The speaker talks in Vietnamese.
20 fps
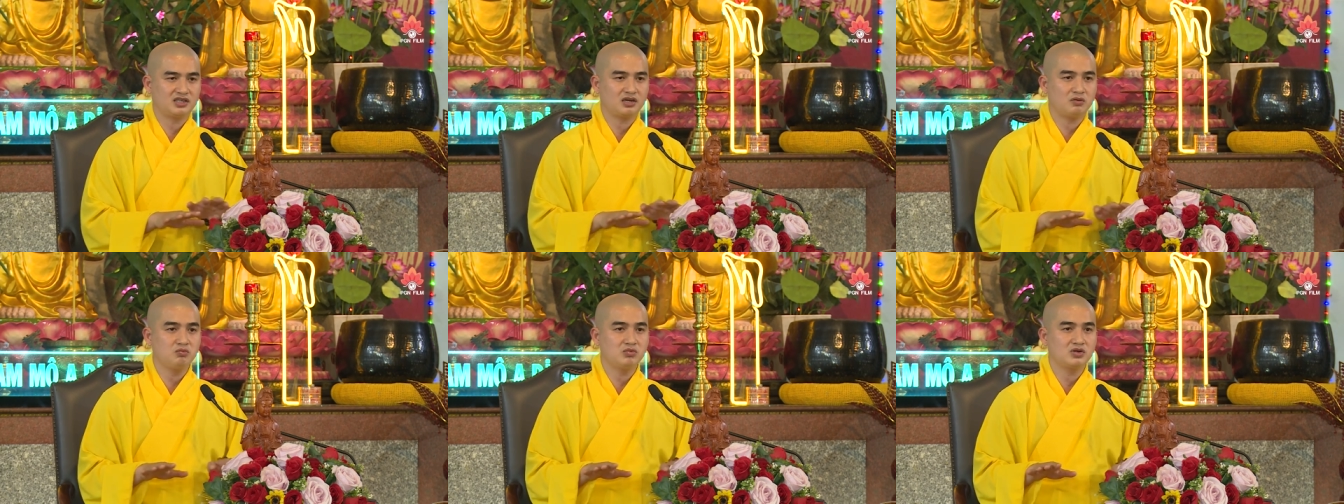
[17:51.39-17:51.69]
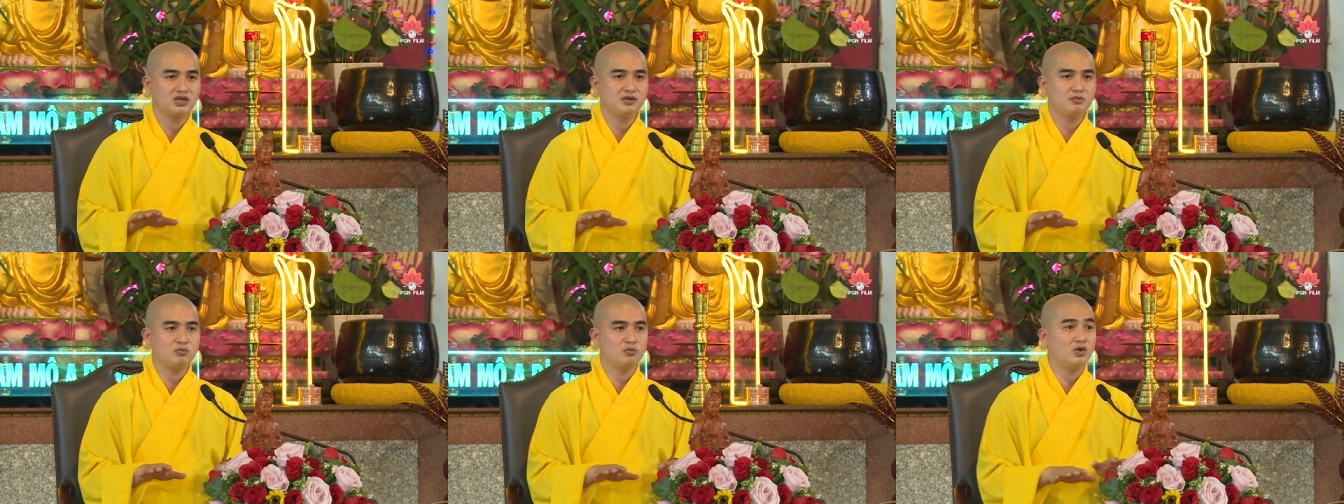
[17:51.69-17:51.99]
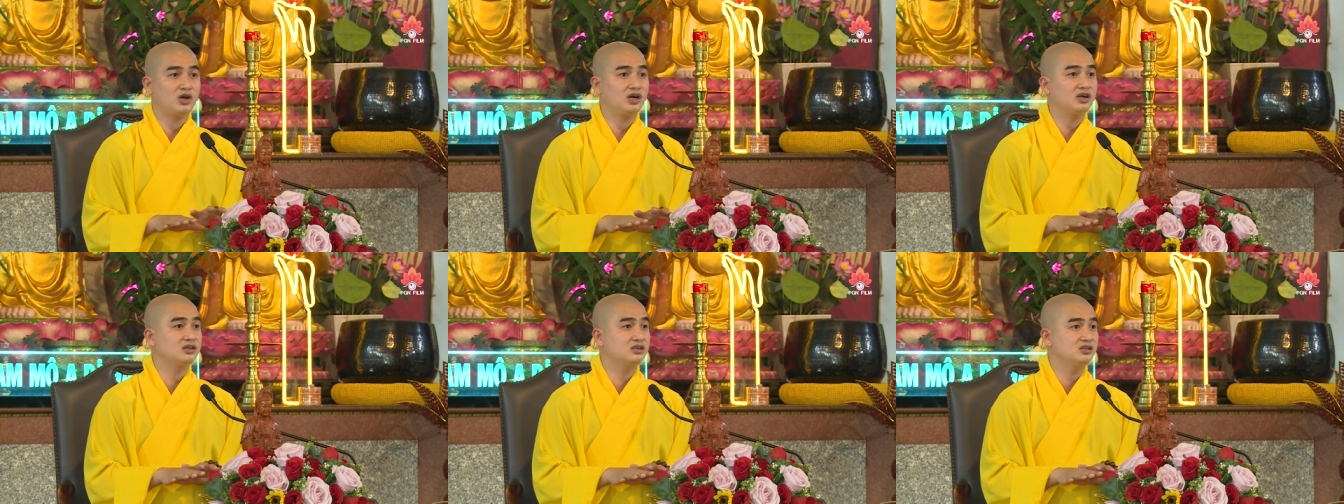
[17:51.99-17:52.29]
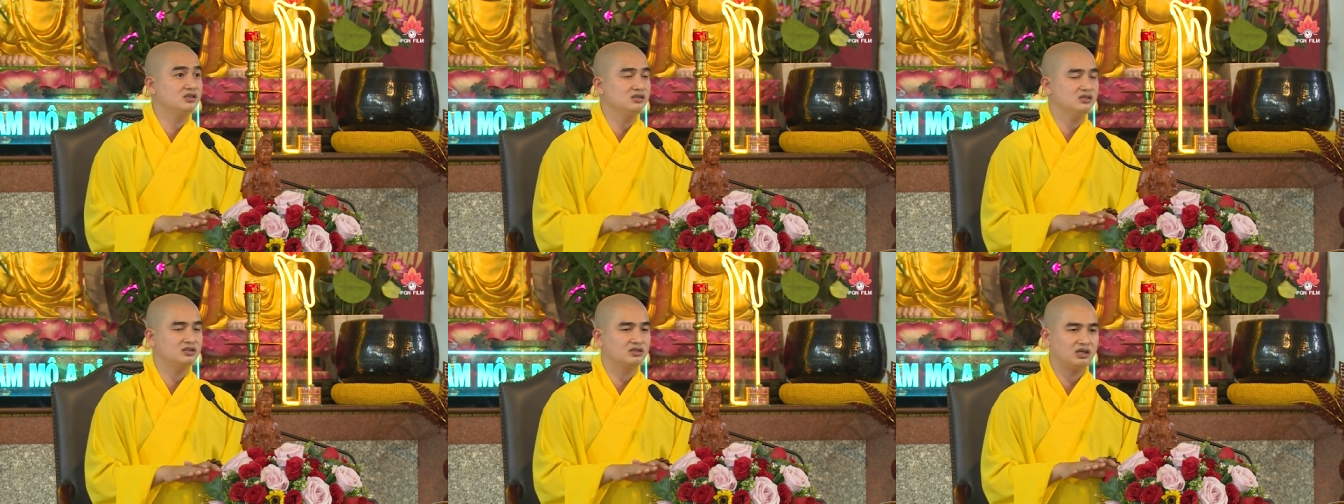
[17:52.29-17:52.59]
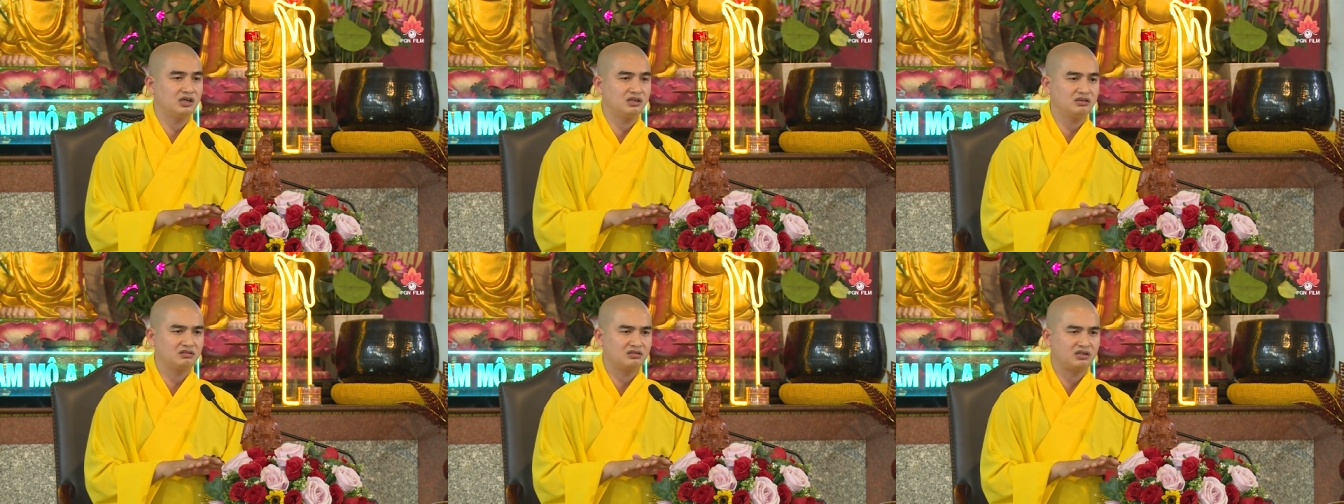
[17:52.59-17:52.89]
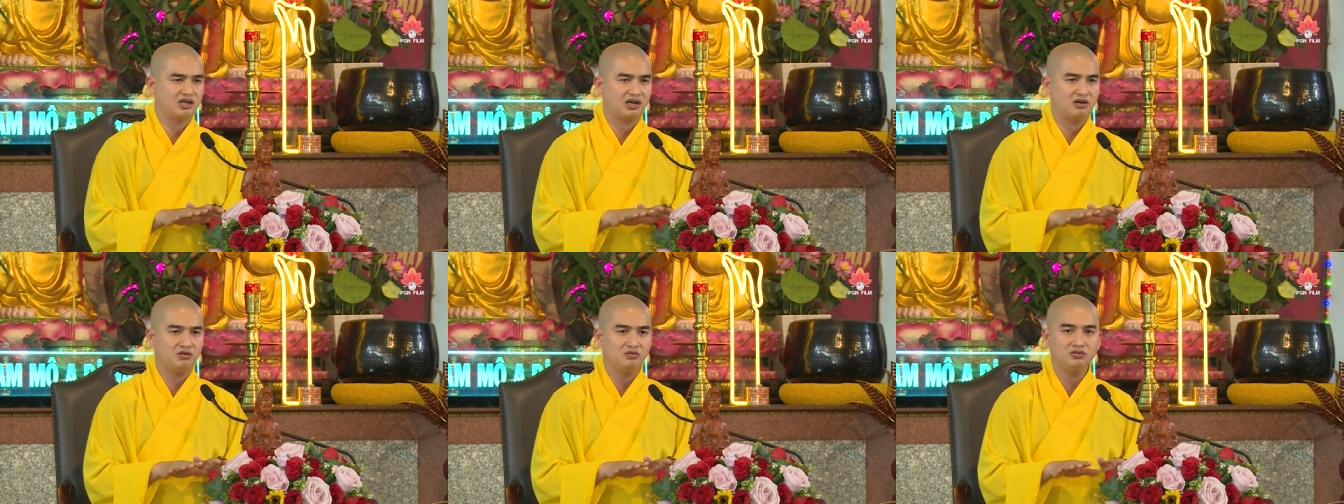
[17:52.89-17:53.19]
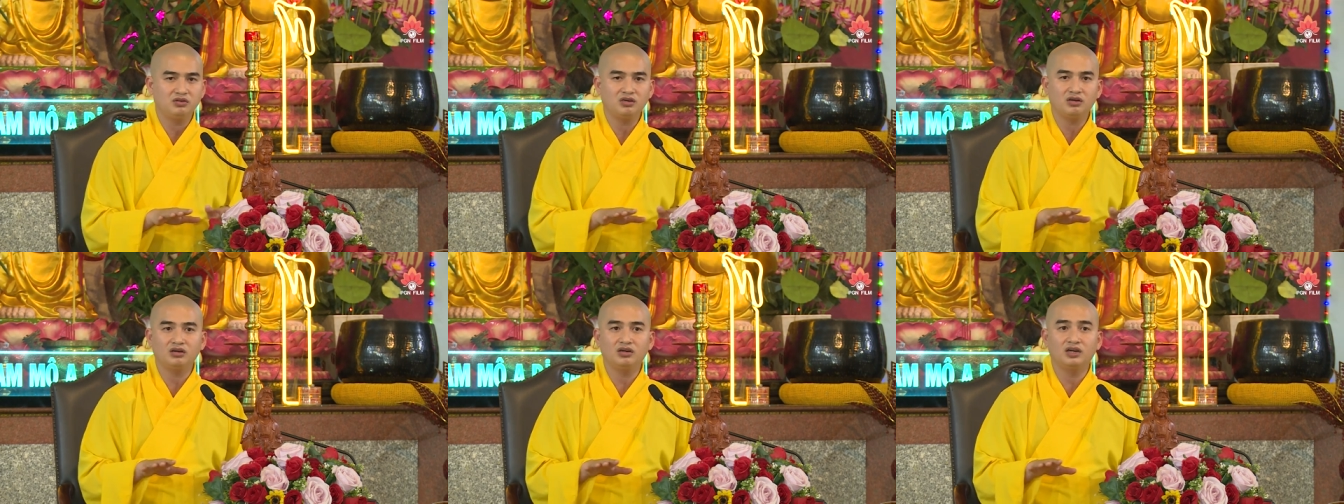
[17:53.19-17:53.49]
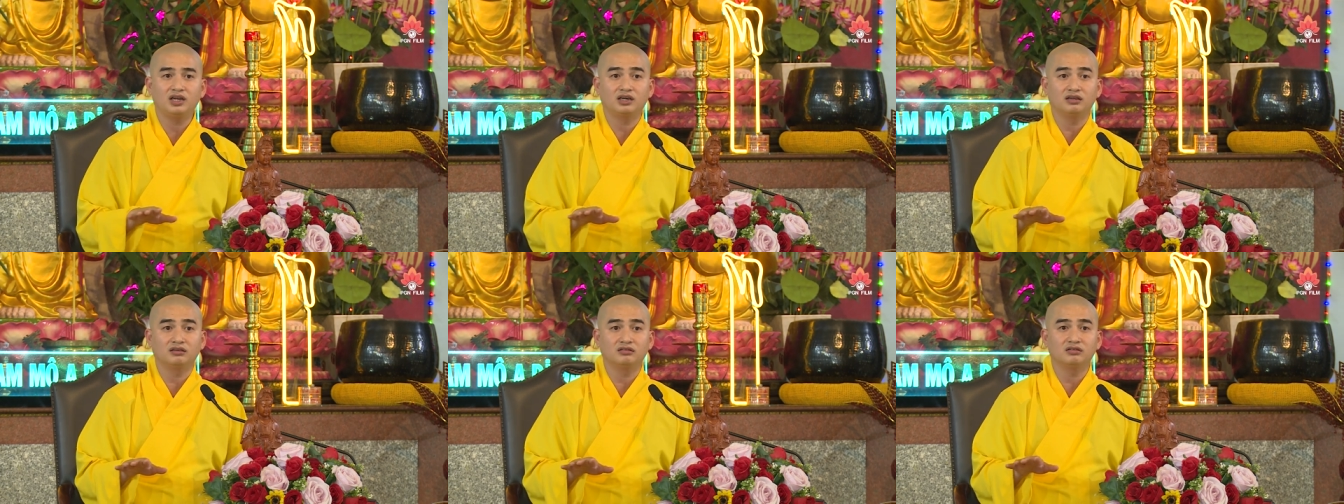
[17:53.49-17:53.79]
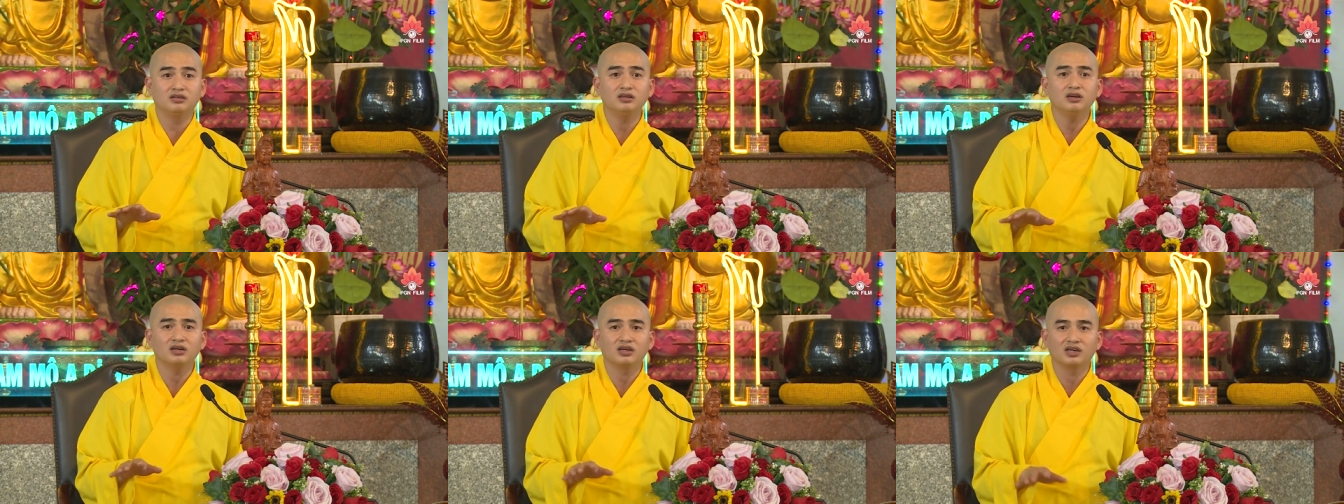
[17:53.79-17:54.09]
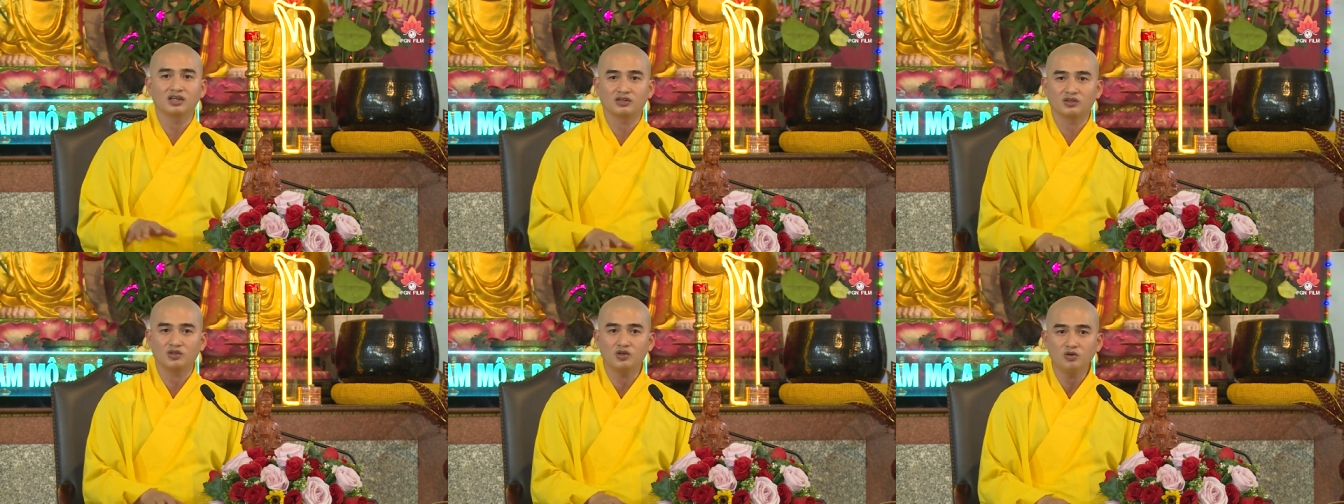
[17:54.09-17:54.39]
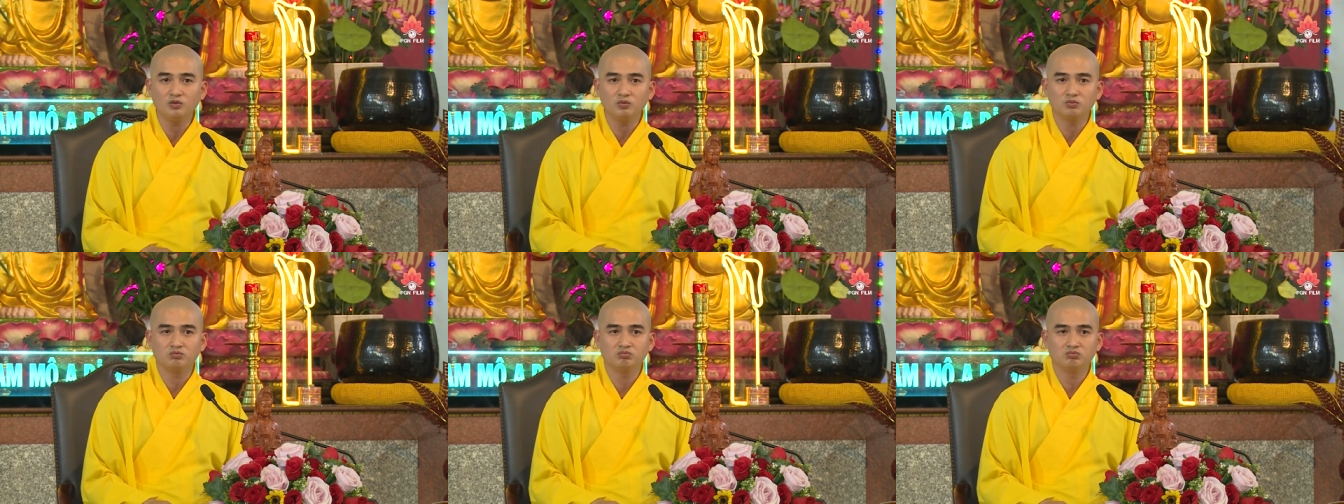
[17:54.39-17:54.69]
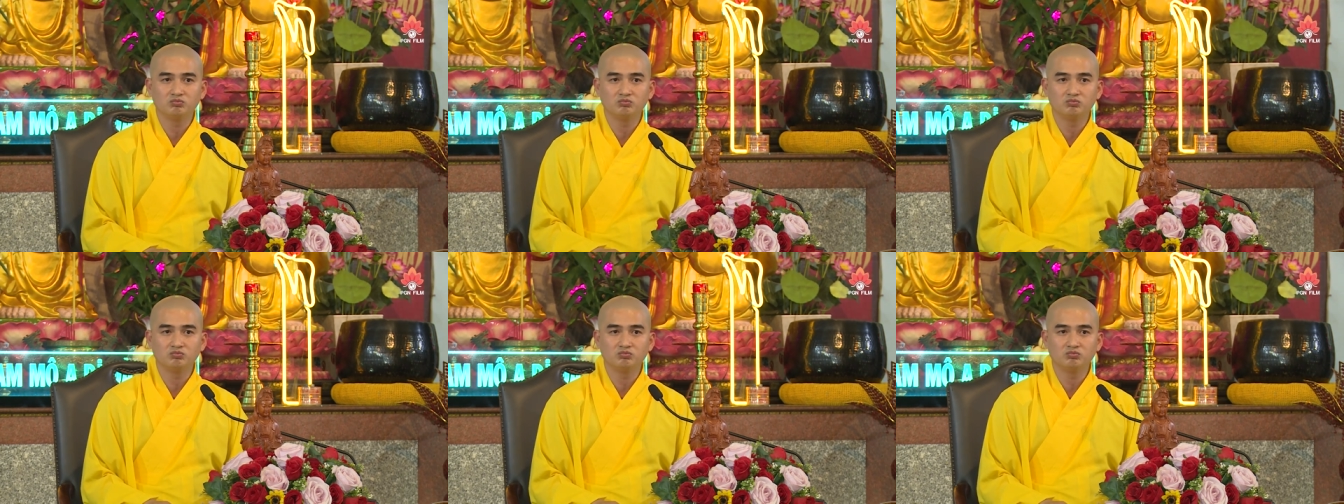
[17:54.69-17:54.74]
trong kiếp quá khứ đã tạo nhân lành rất là tốt